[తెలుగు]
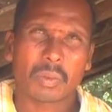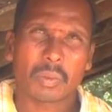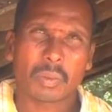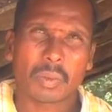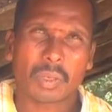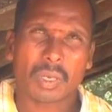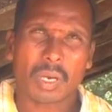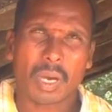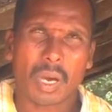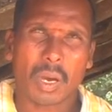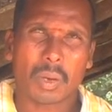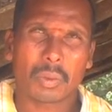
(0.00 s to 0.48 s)

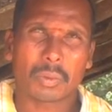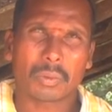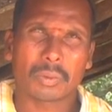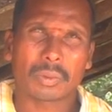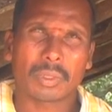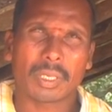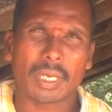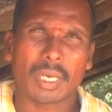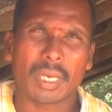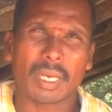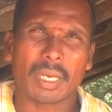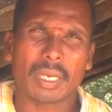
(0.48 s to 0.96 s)
ఒక ఆవు
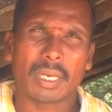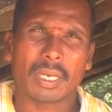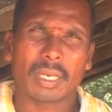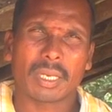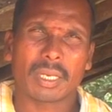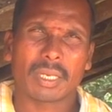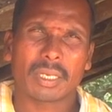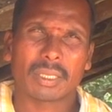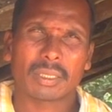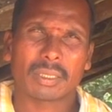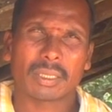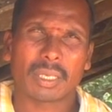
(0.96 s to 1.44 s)
ఉంటే
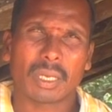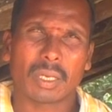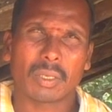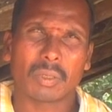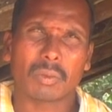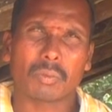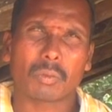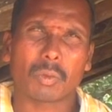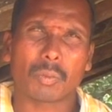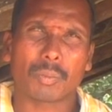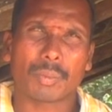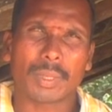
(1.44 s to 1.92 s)
చాలు
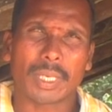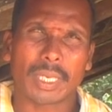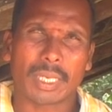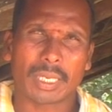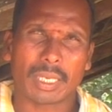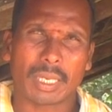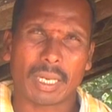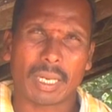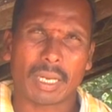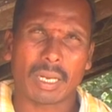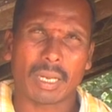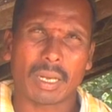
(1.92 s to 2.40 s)
ముప్పై
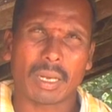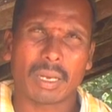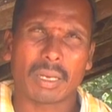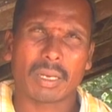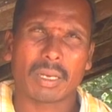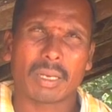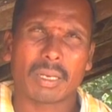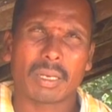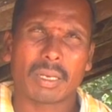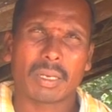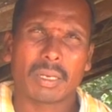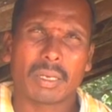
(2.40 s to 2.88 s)
ఎకరాల
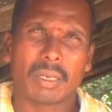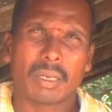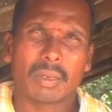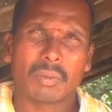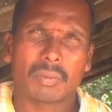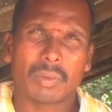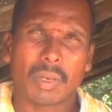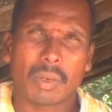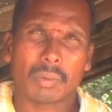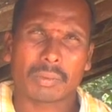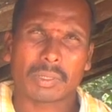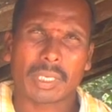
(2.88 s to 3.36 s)

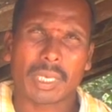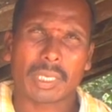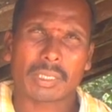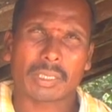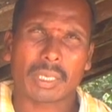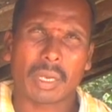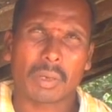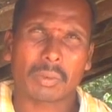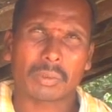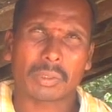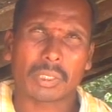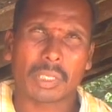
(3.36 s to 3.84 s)
వ్యవసాయ
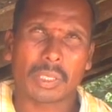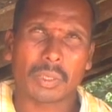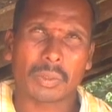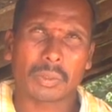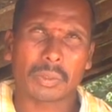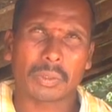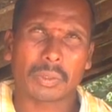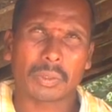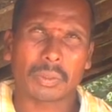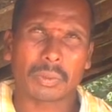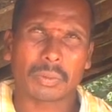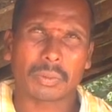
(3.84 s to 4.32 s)
సాగు
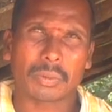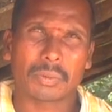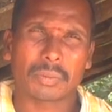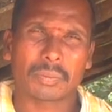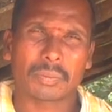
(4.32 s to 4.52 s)
చేయవచ్చును